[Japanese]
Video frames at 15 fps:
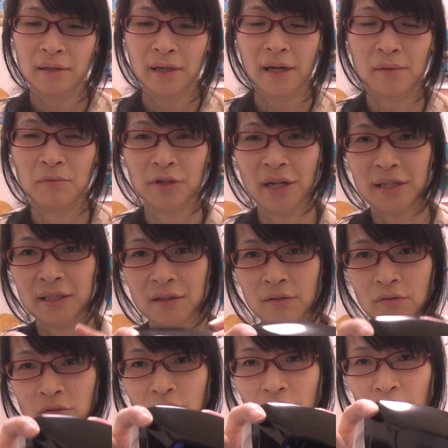えー、モーターシュ
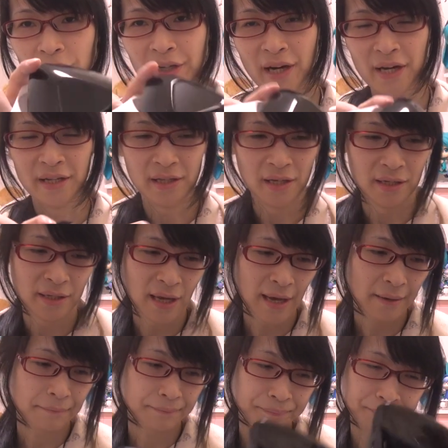こういうふうに入ってい
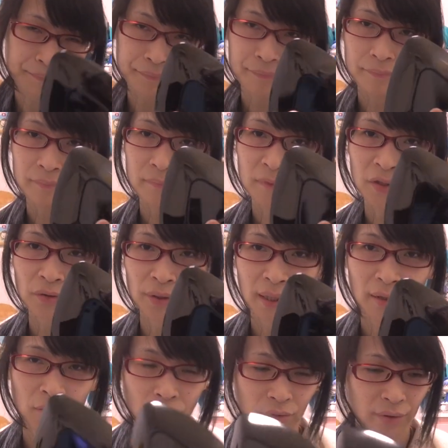てこれ
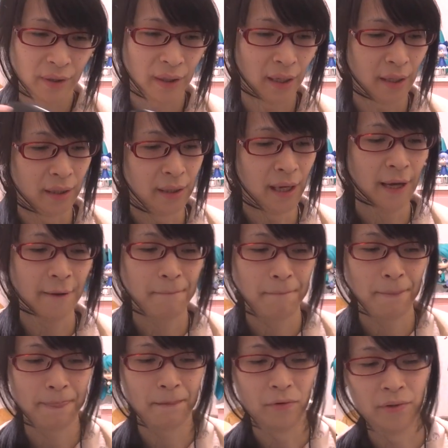が本体でこ
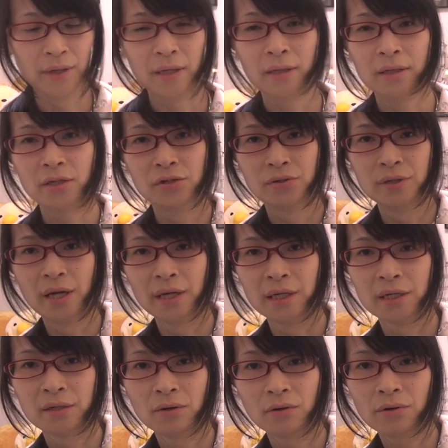こに充電
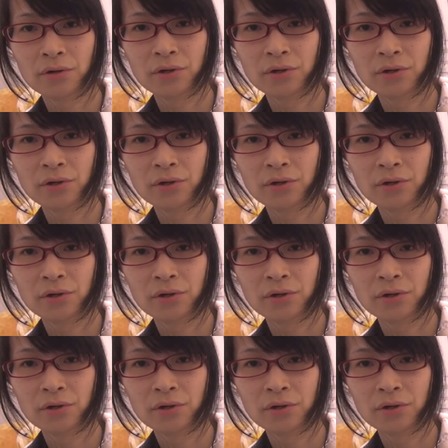器と